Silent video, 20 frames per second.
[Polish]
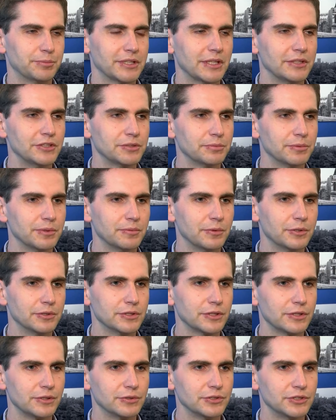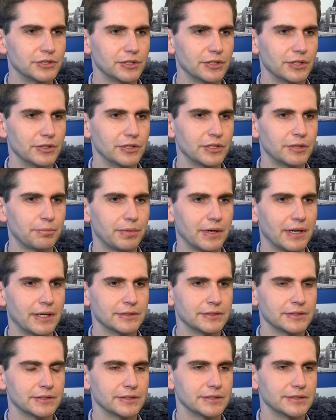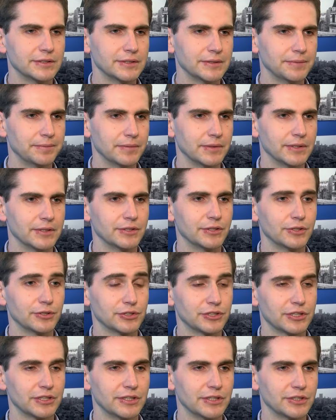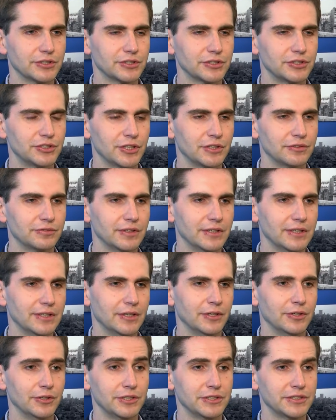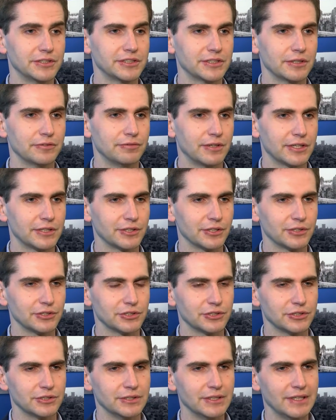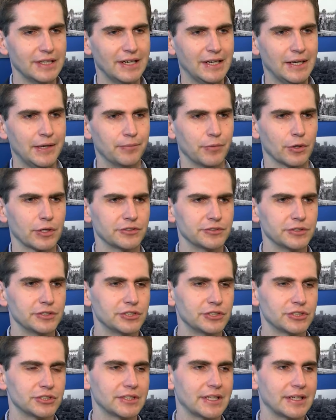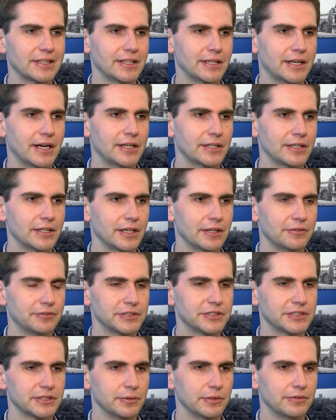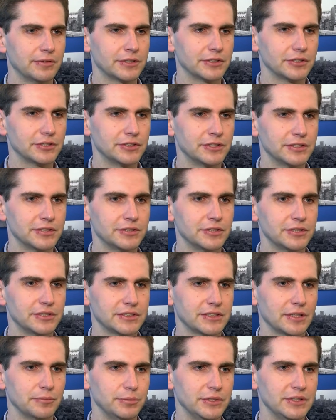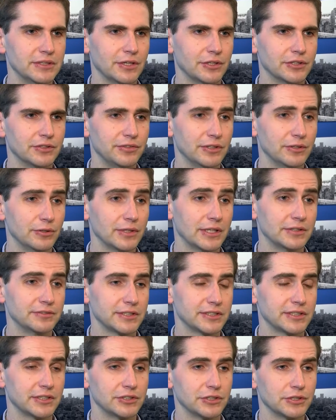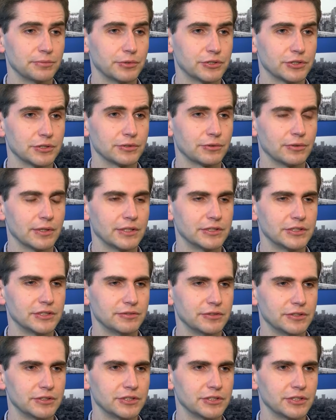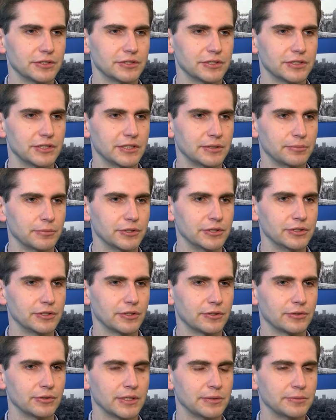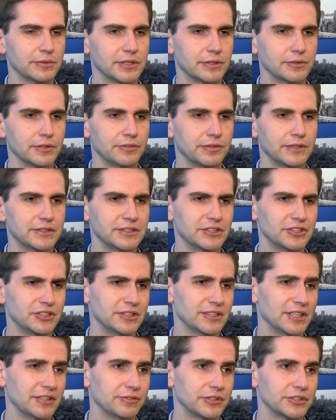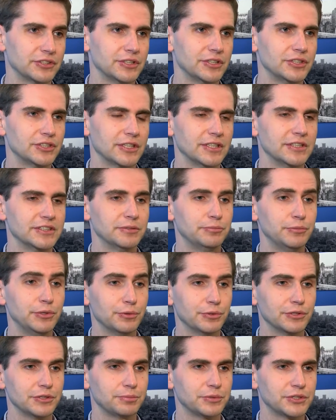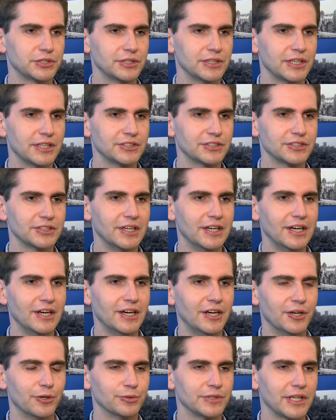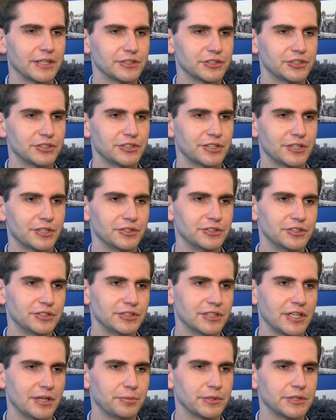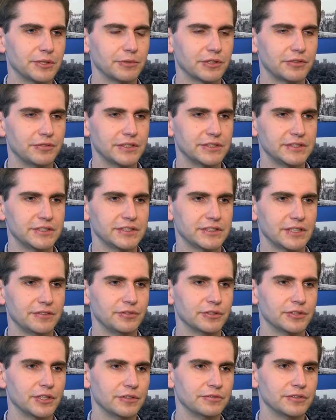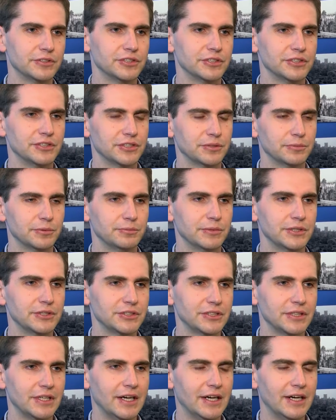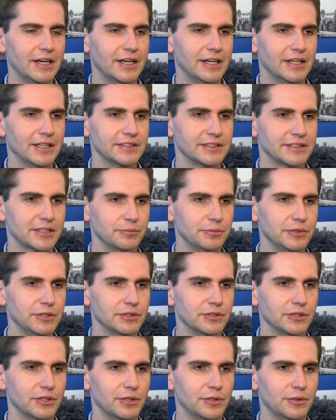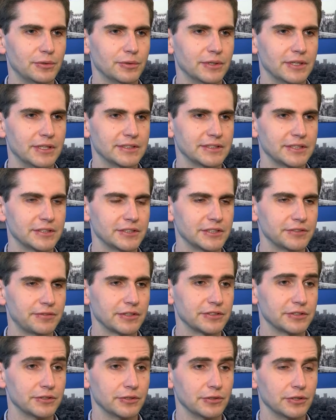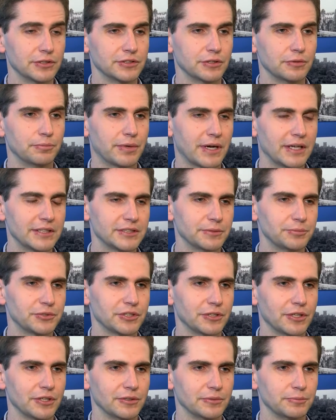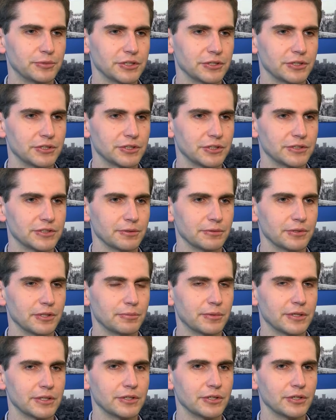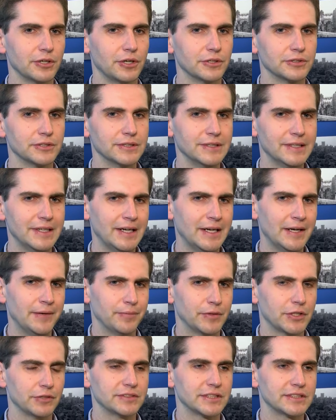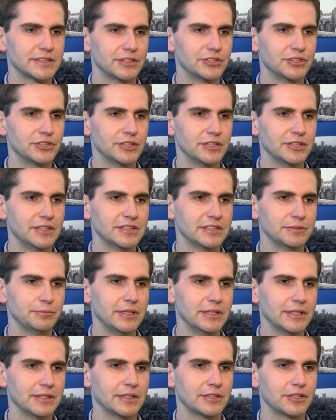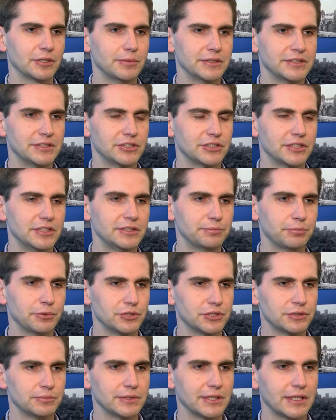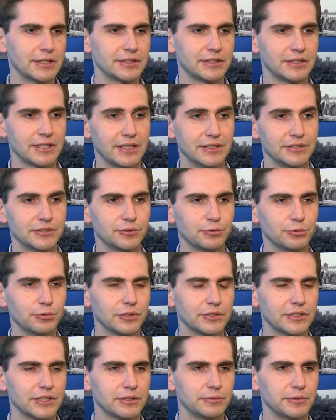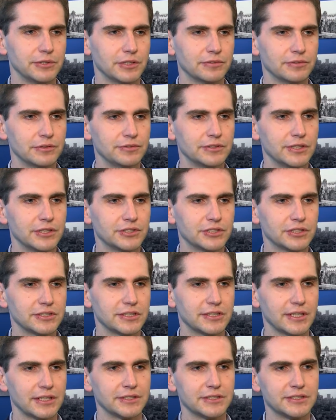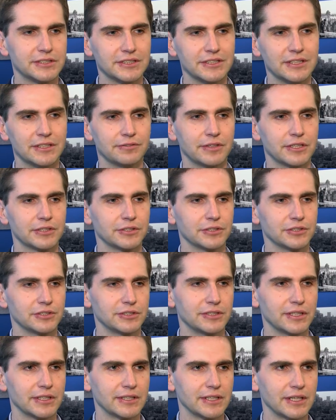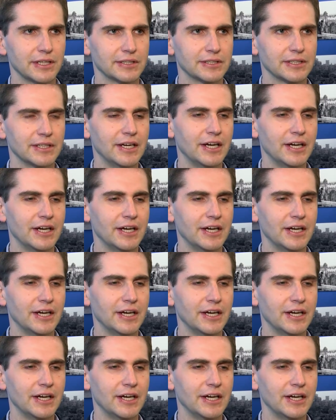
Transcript: Pytaliśmy młodych ludzi o ich plany e, dążenia życiowe, o ich system wartości. Okazuje się, że ta hierarchia w systemie wartości jest dość stabilna od wielu lat, w zasadzie od początku lat 90., kiedy monitorujemy tę kwestię, czyli najważniejsza jest miłość, przyjaźń, udane życie rodzinne, a potem kwestie zawodowe, czyli żeby mieć stabilną, satysfakcjonującą pracę przynoszącą dobre dochody. To w zasadzie się nie zmienia, natomiast jeżeli spojrzymy na trendy długoterminowe, widać, że te tradycyjne wartości, takie jak